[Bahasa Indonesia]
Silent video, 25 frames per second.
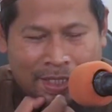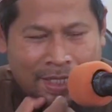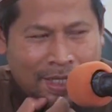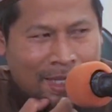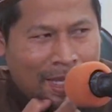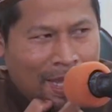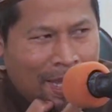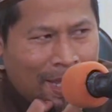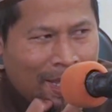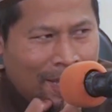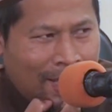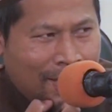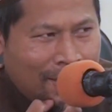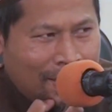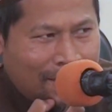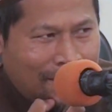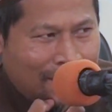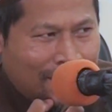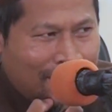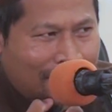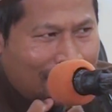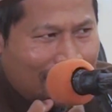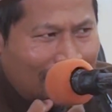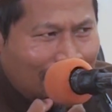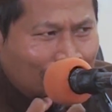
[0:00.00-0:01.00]
ya
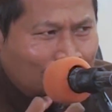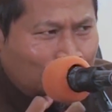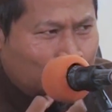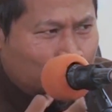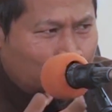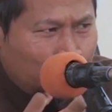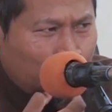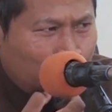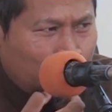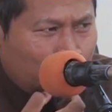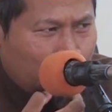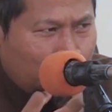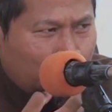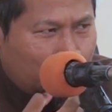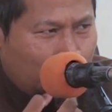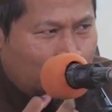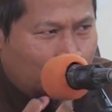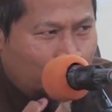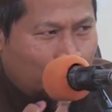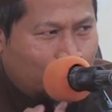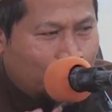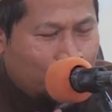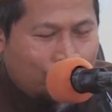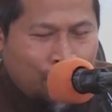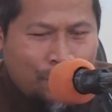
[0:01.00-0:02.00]
lancung
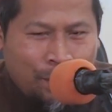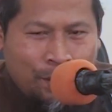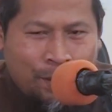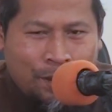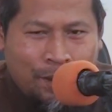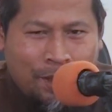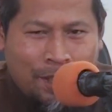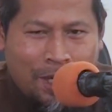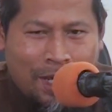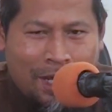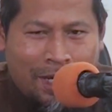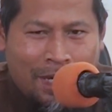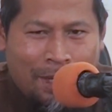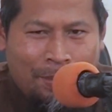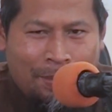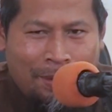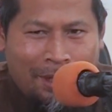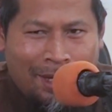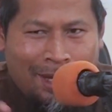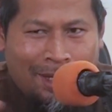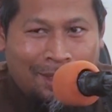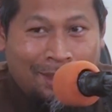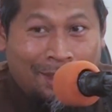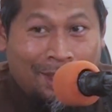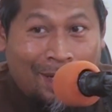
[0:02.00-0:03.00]
ya ada
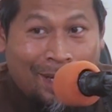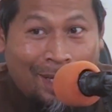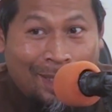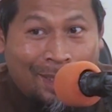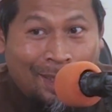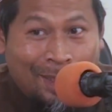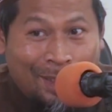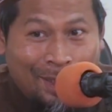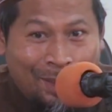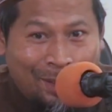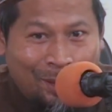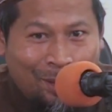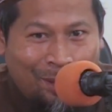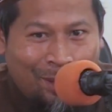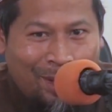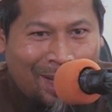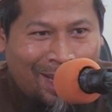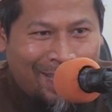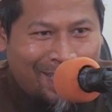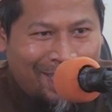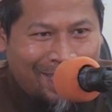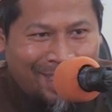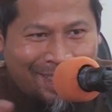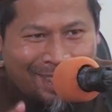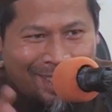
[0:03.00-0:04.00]
bilang telak incung
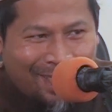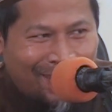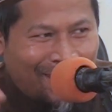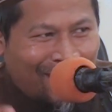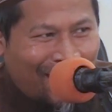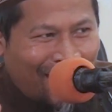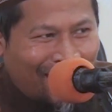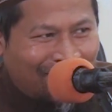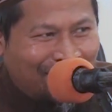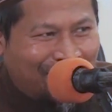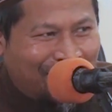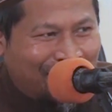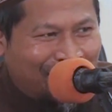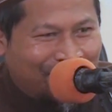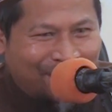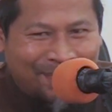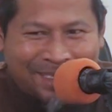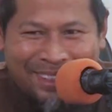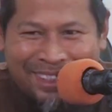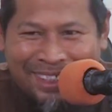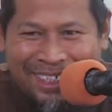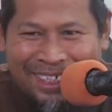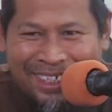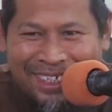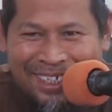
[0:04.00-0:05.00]
ada
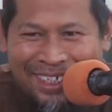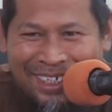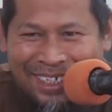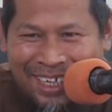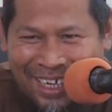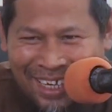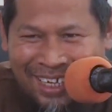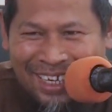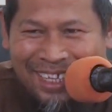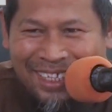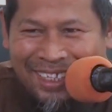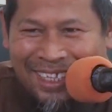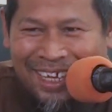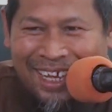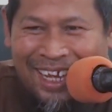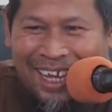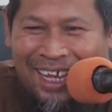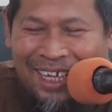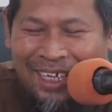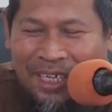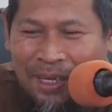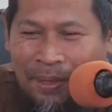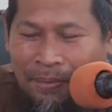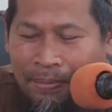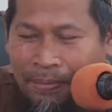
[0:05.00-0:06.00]
lancung ya ada tai
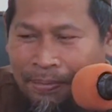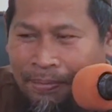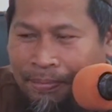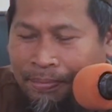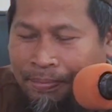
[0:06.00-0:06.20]
ayam